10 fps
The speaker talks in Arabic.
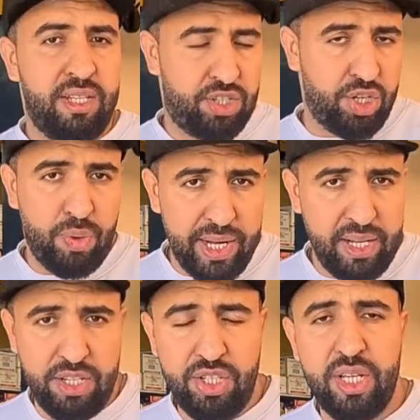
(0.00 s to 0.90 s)
جيو هذه
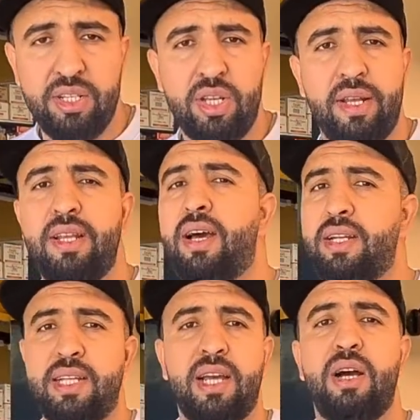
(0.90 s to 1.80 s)
العشيه ان شاء الله
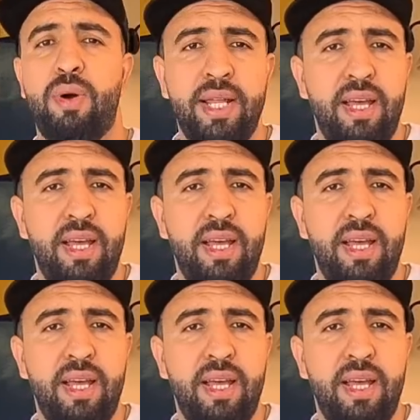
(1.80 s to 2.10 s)
غادي تلقاو هذه